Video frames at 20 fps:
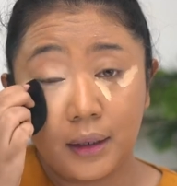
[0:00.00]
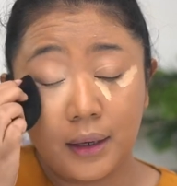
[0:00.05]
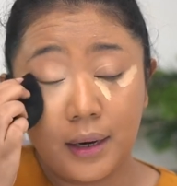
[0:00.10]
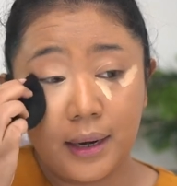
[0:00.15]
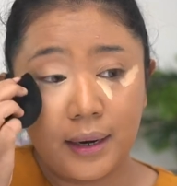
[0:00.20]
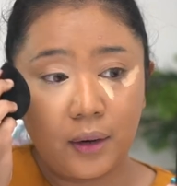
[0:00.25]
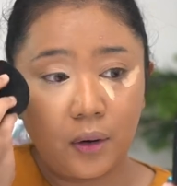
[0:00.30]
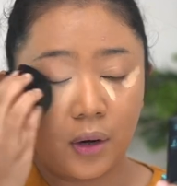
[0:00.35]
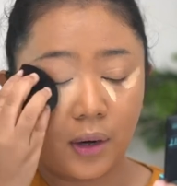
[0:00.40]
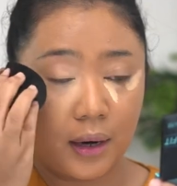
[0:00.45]

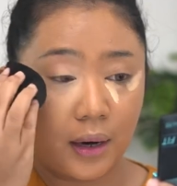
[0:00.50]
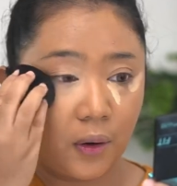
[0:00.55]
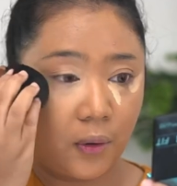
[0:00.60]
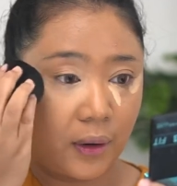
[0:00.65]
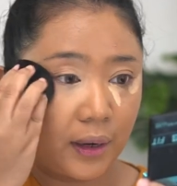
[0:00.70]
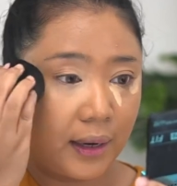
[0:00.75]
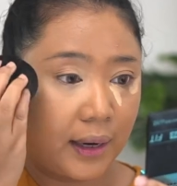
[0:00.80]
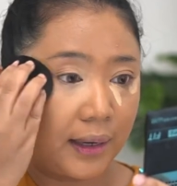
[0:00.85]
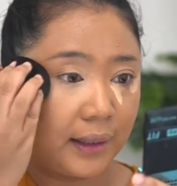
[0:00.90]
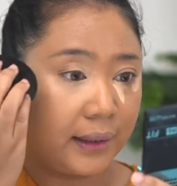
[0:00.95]
dan
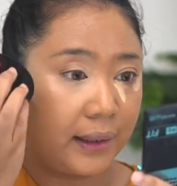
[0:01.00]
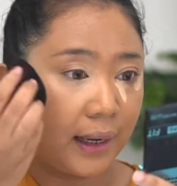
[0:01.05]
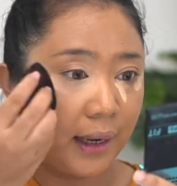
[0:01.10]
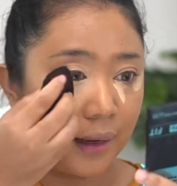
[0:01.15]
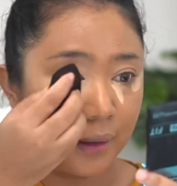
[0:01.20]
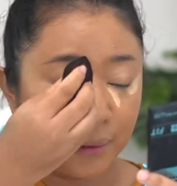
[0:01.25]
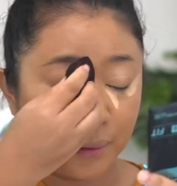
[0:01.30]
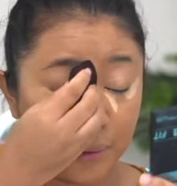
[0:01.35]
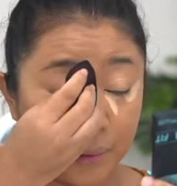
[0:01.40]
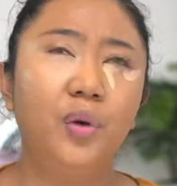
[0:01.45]
orang-orang
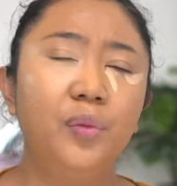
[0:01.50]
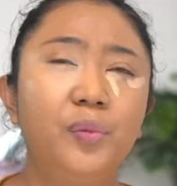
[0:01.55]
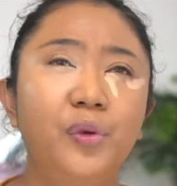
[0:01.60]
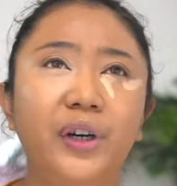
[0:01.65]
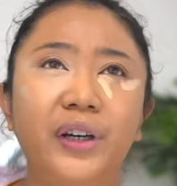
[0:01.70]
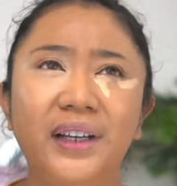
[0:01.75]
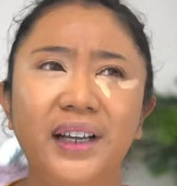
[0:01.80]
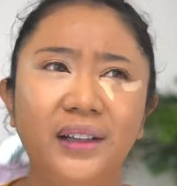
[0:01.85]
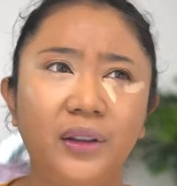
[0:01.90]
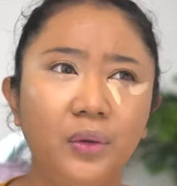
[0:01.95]
yang
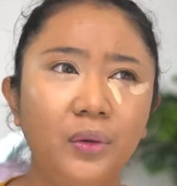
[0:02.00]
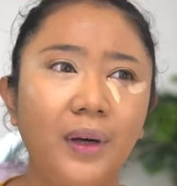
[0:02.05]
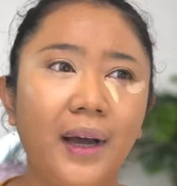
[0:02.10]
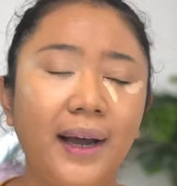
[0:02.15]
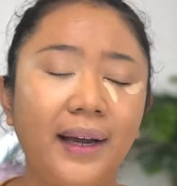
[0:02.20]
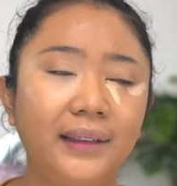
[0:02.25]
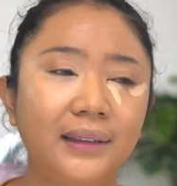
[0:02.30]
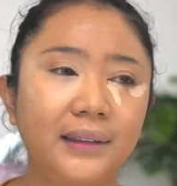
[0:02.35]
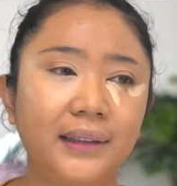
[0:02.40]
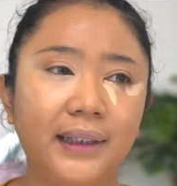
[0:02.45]
umurnya tuh
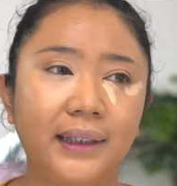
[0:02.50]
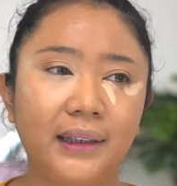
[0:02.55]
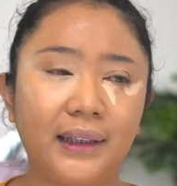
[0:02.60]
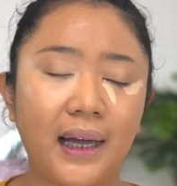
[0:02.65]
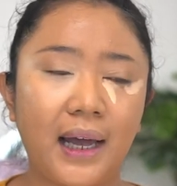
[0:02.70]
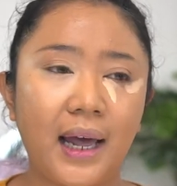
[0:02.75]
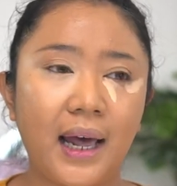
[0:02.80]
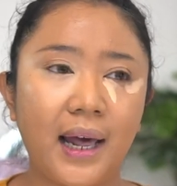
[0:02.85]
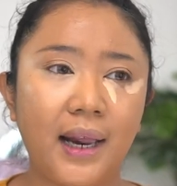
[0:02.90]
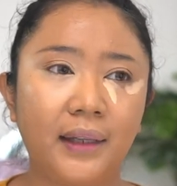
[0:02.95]
kayak
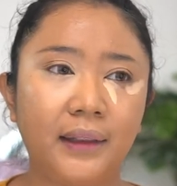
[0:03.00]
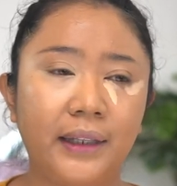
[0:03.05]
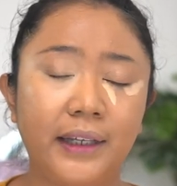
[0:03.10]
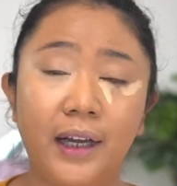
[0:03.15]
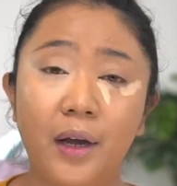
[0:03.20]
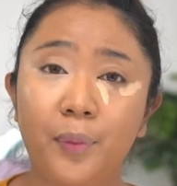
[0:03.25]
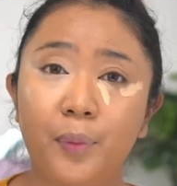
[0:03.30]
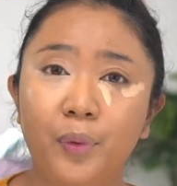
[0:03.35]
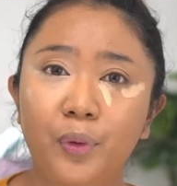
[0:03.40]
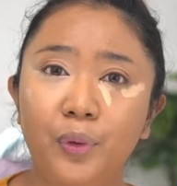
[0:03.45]
sekitar
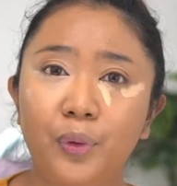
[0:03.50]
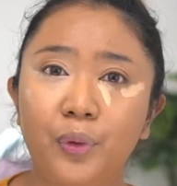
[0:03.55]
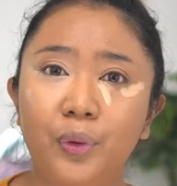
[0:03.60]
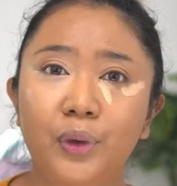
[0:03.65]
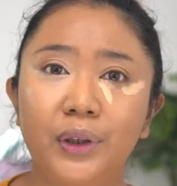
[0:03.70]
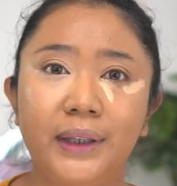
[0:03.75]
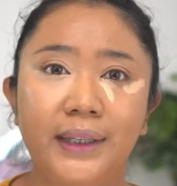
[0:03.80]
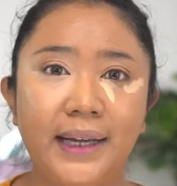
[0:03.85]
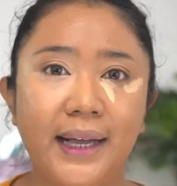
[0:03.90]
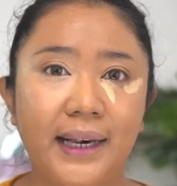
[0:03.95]
30,
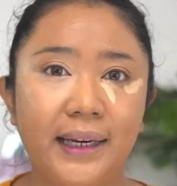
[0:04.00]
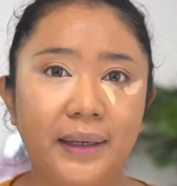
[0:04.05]
35,